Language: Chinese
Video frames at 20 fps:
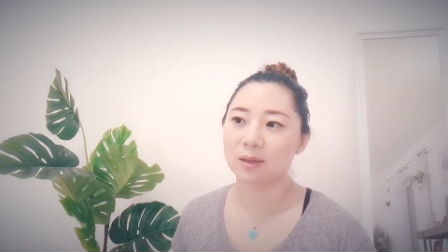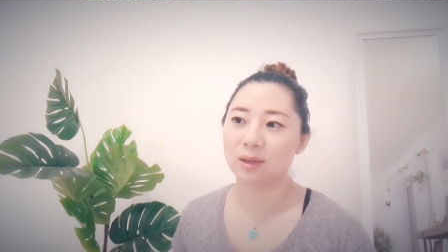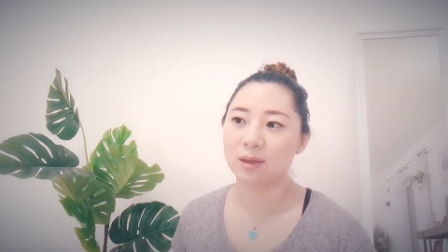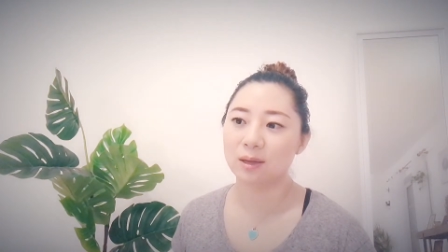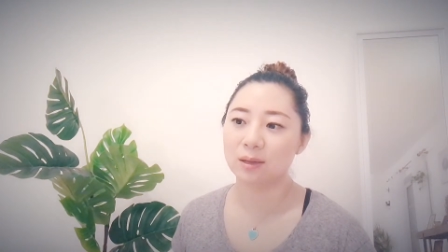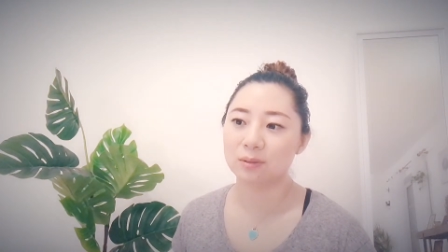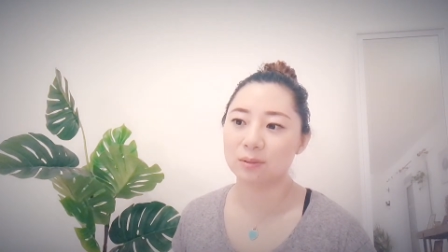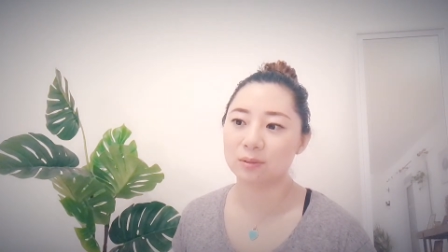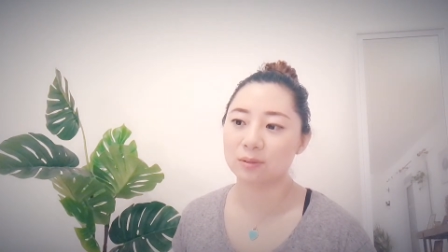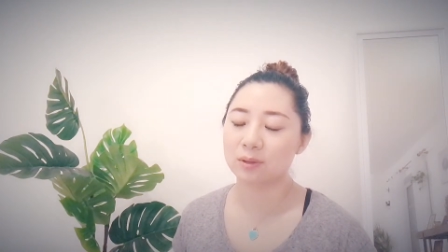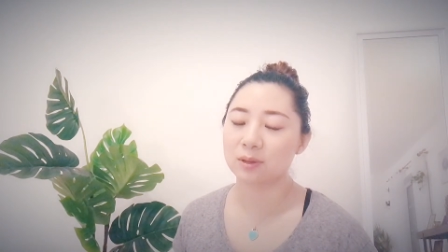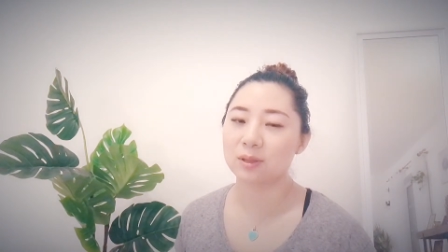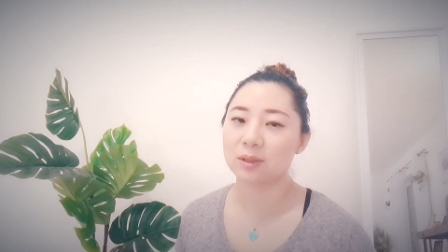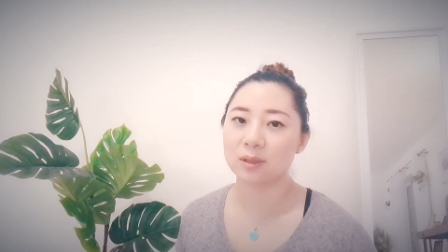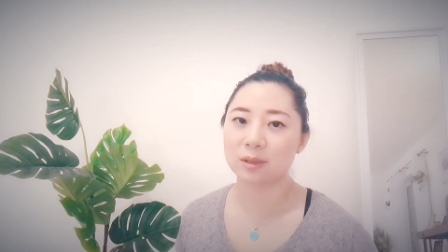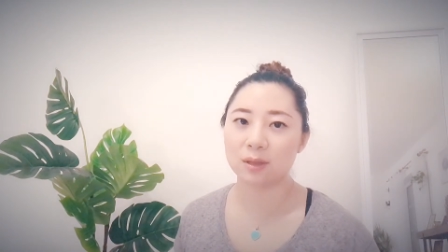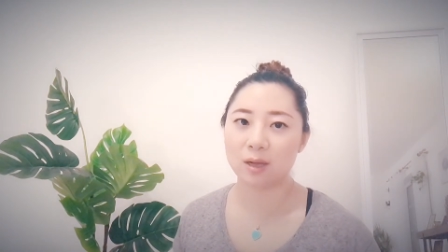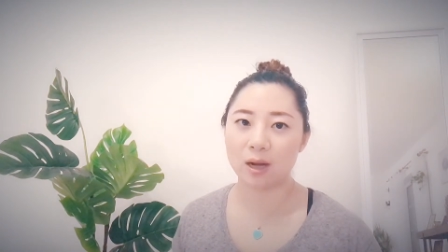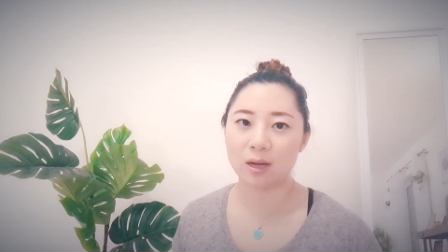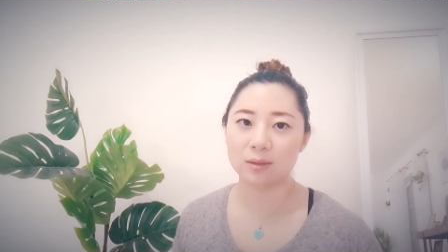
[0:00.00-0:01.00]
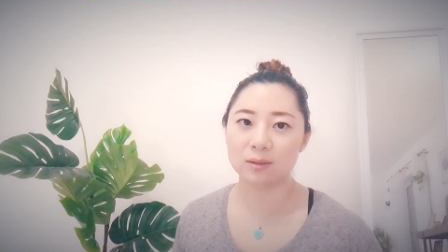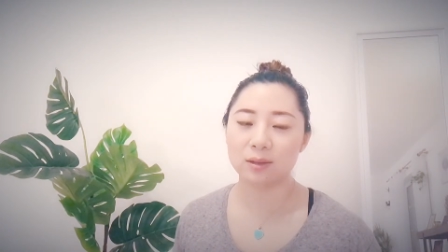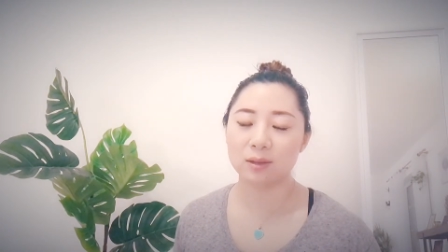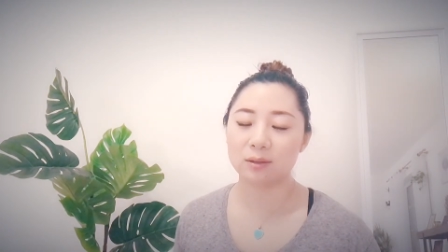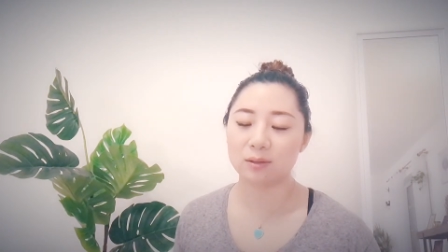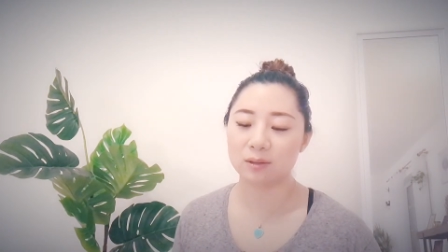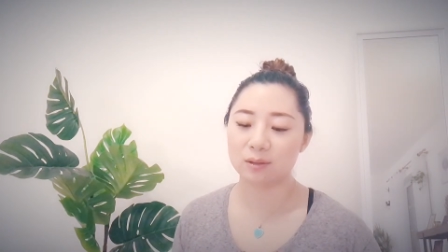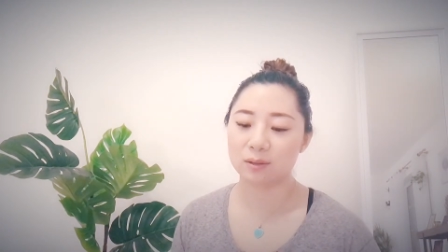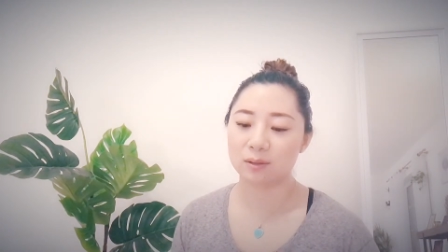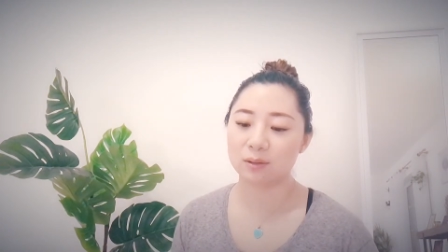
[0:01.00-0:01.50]
呃就是而且
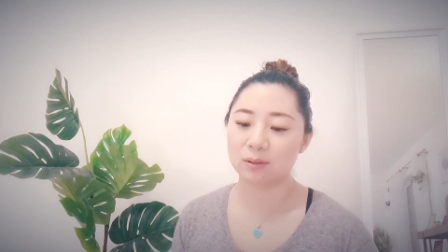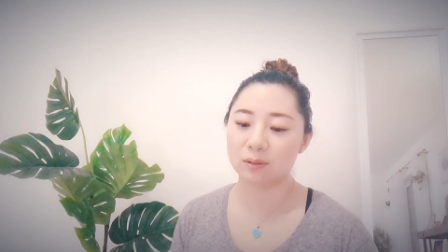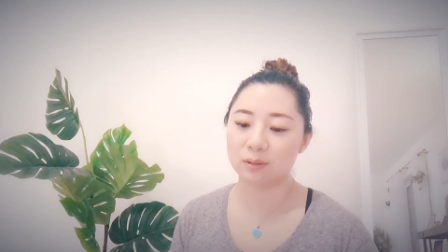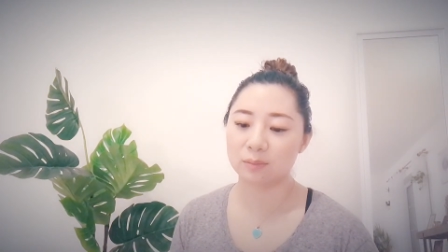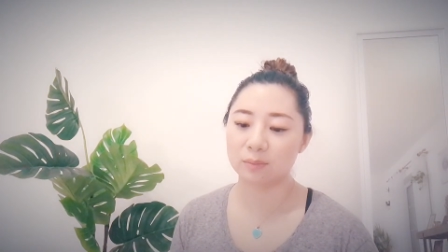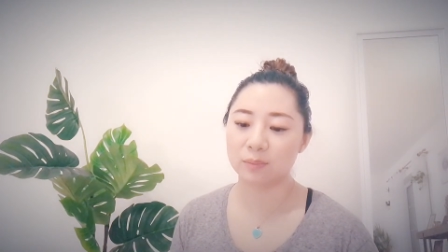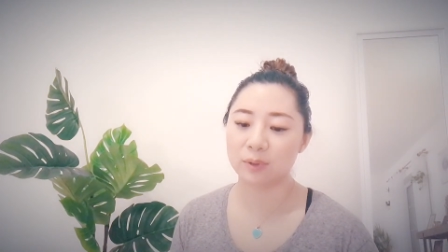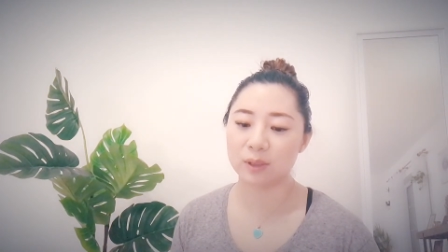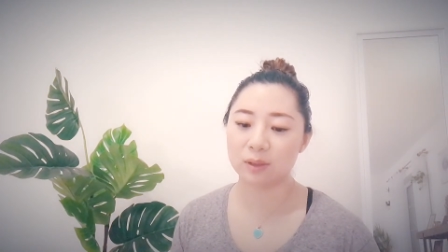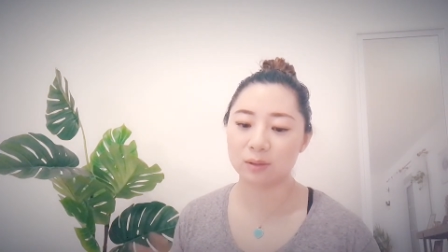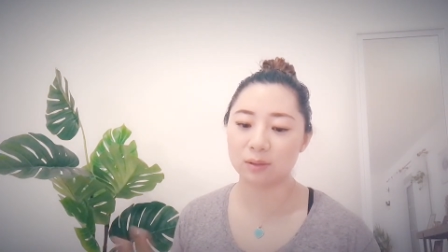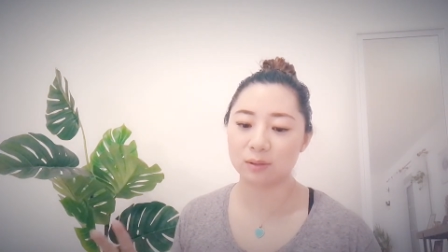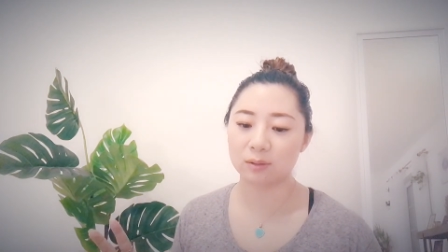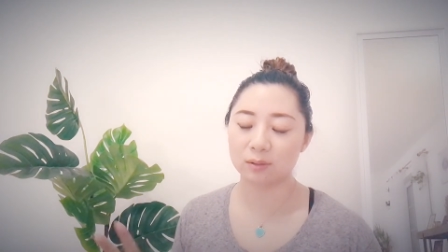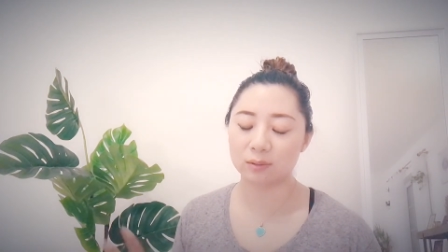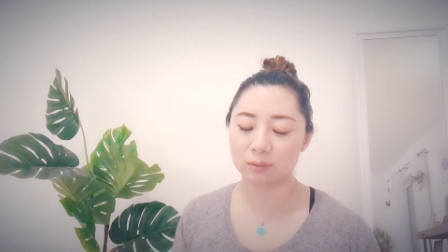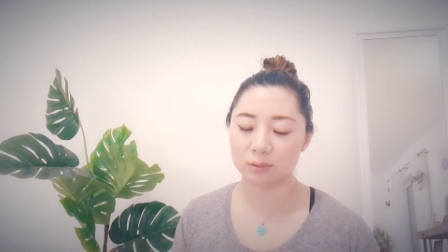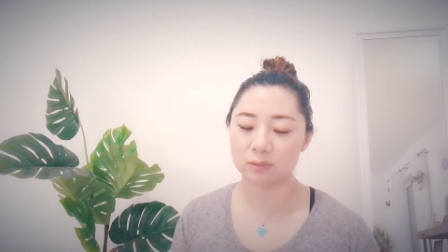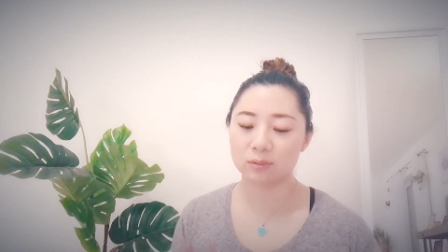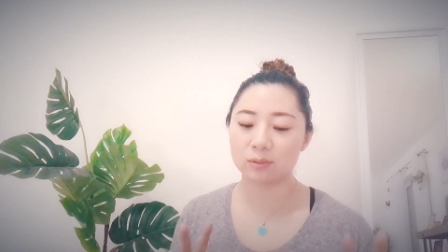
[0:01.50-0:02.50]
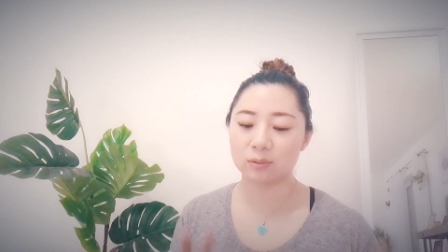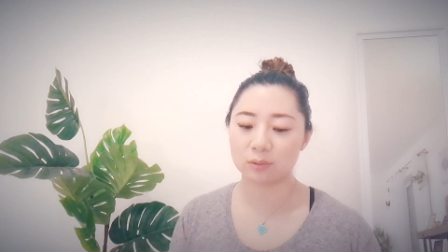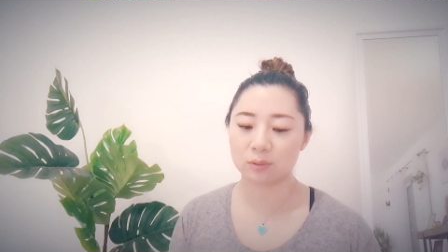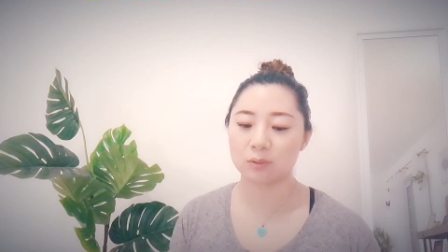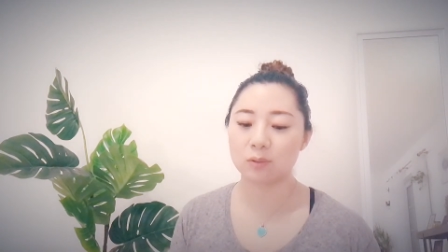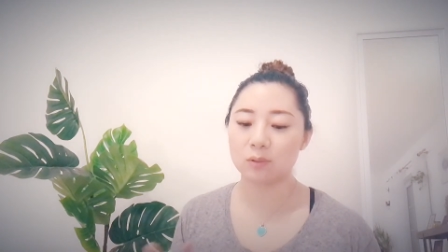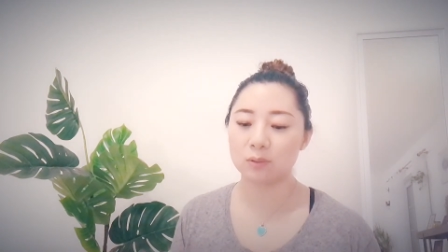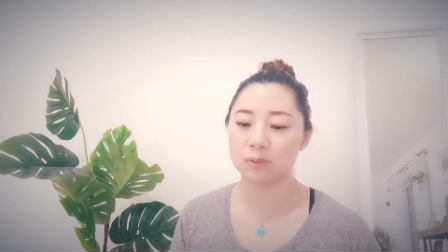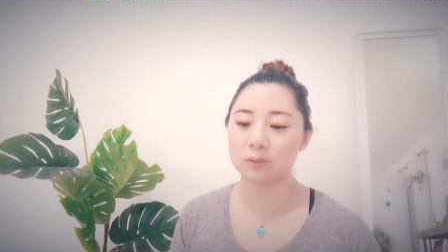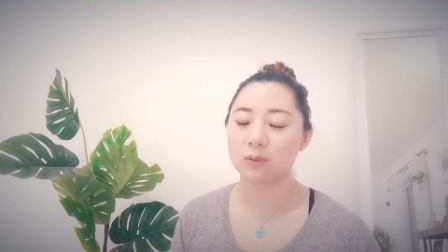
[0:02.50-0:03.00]
是平就是
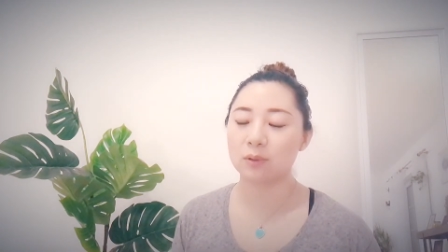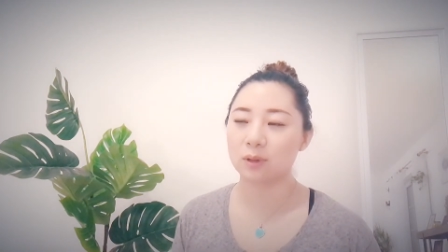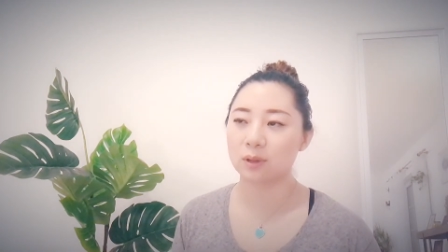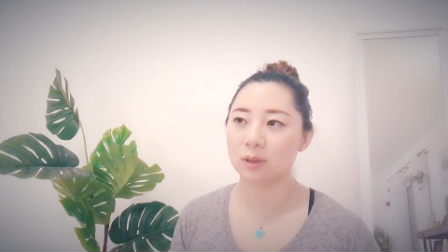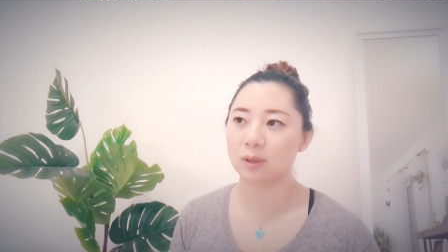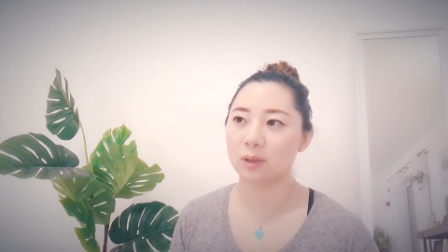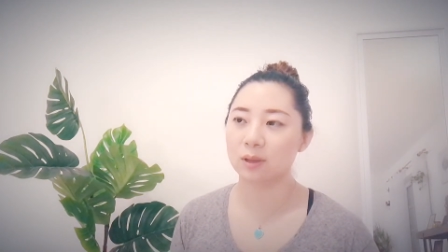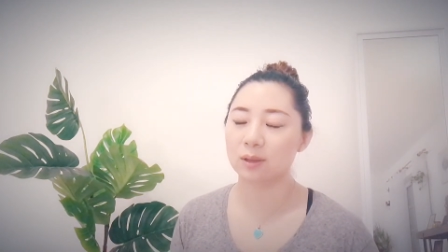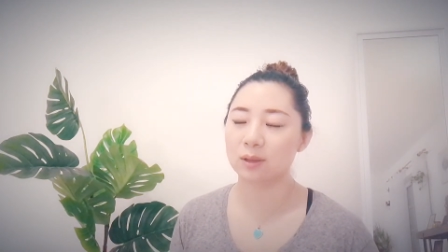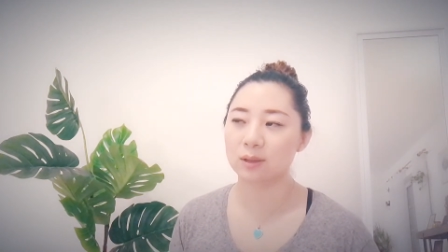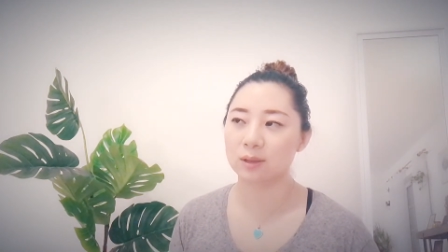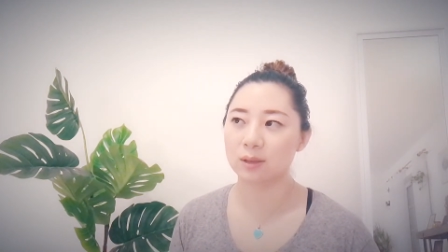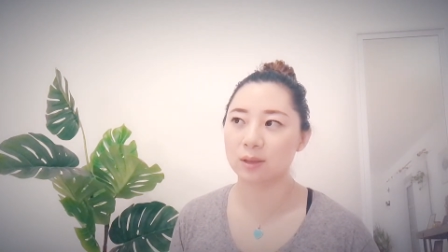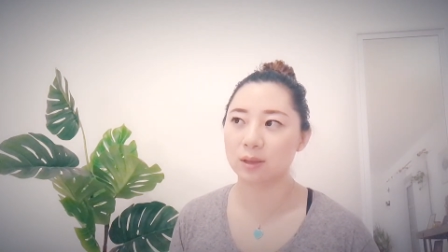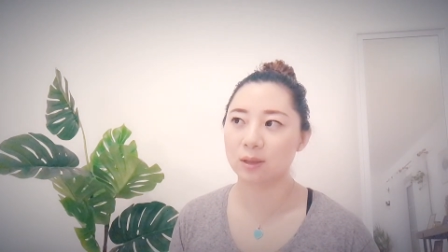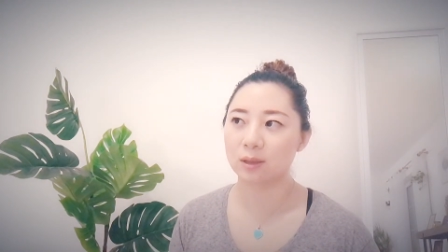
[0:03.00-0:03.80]
工作的